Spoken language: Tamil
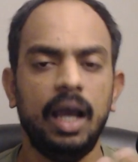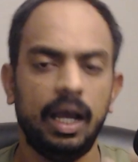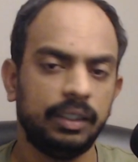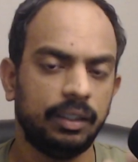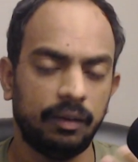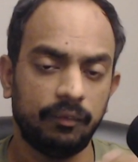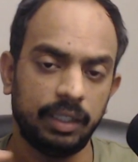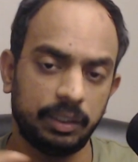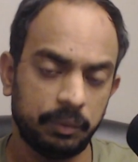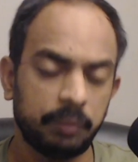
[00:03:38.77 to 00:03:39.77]
அந்த அவங்க
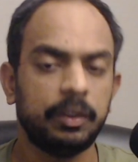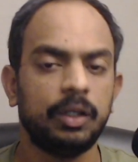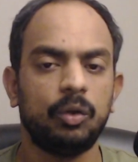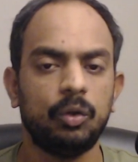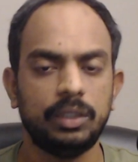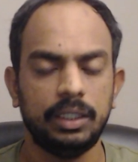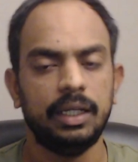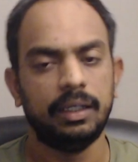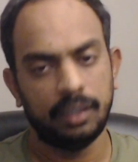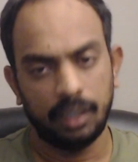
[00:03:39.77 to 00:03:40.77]
எக்ஸ்பெக்ட் பண்ண க்ரோத் இல்லை
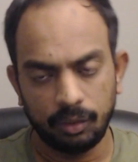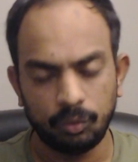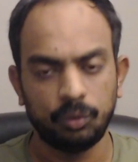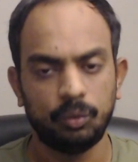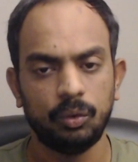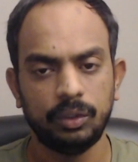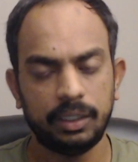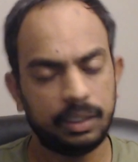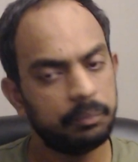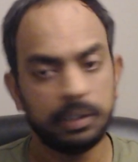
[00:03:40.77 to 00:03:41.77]
அது ஒரு க்ரோத்
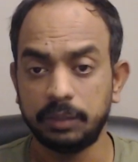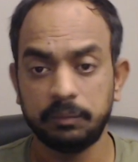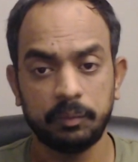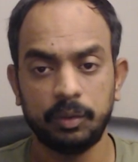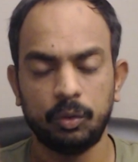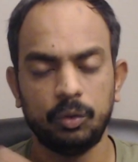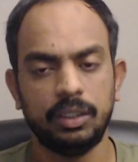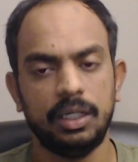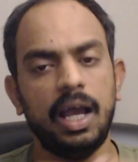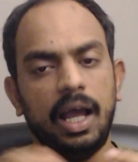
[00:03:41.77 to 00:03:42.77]
இருக்குது பட் எக்ஸ்பெக்ட் பண்ண க்ரோத்
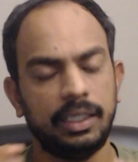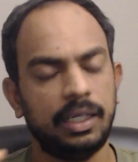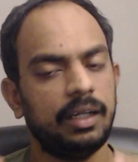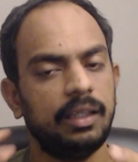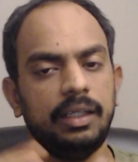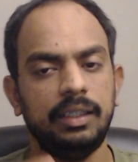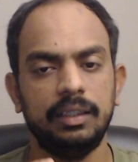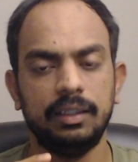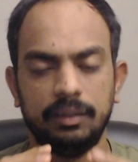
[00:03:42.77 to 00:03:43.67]
இல்லை அதனால தான் இந்த